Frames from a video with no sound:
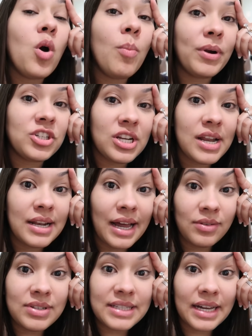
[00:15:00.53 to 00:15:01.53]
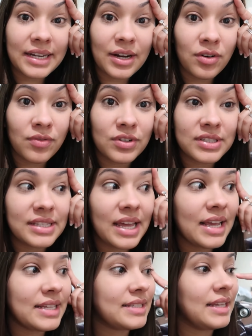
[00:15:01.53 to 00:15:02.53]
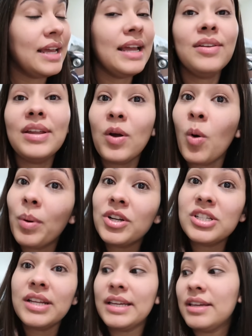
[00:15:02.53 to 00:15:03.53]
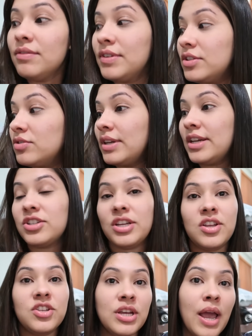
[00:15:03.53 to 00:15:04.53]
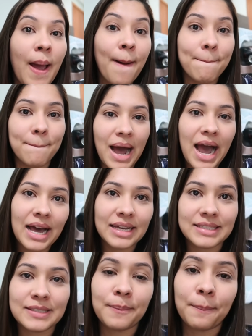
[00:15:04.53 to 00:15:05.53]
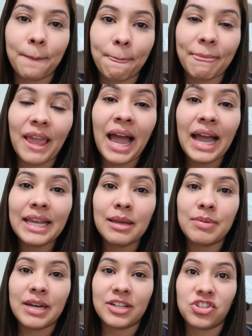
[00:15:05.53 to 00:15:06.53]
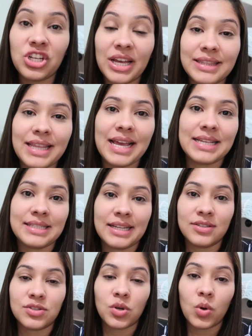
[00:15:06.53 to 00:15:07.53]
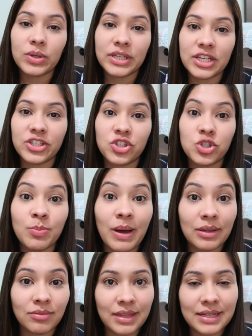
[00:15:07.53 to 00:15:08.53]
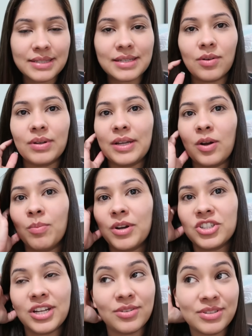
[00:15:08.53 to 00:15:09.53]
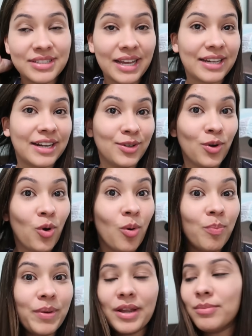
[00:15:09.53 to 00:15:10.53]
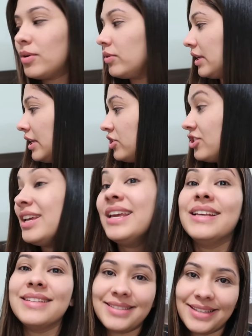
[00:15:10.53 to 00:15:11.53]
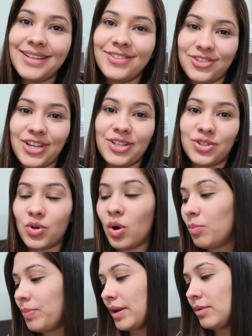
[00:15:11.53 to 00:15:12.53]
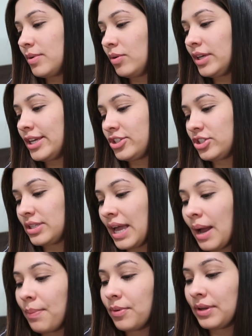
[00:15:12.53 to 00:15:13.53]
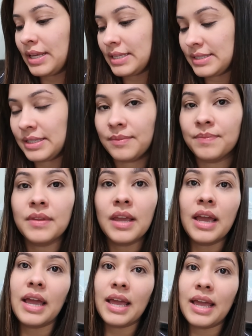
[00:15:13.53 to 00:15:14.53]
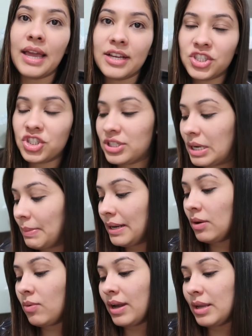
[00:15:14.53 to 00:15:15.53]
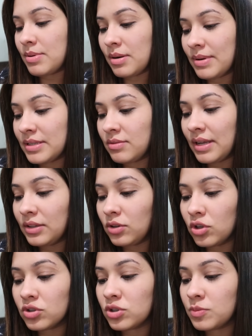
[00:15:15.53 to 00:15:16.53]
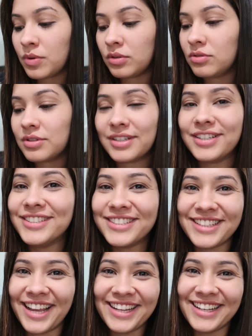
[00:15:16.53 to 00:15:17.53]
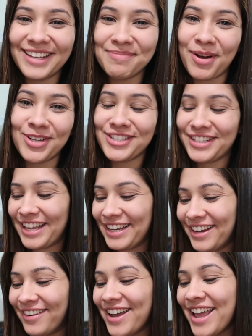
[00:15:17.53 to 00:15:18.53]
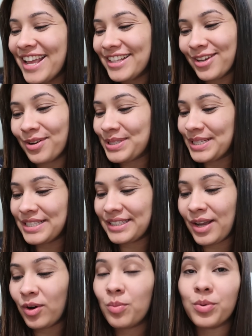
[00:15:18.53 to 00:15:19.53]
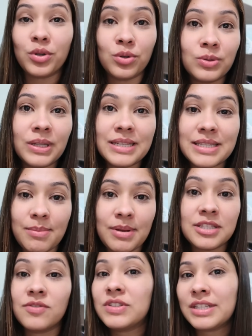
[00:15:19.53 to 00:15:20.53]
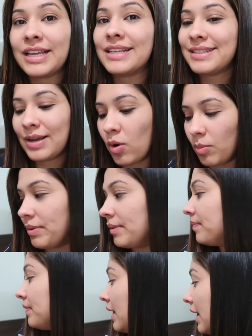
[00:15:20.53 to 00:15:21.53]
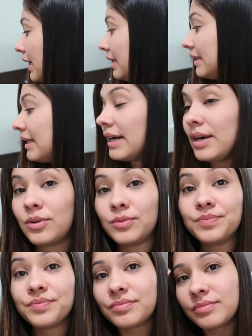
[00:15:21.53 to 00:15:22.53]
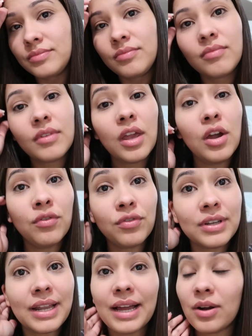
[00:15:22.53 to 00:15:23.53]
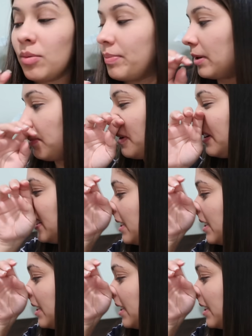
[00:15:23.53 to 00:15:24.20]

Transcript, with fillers: eu compartilhei lá no Instagram com vocês, eu nem compartilhei aqui em vídeo, né, gente? Mas a Ibera, dia 10, lançou o kit de manutenção. Até compartilhei no Instagram que eu comprei o meu kit. Sim, gente, comprei o meu kit, tá? Porque assim, é, a gente trabalha com a Ibera, mas não é todos os produtos que a gente tem, pode ter, não. Então, assim, se tem algum produto, lançamento, se você quer, você compra. Então, eu fui lá e comprei o meu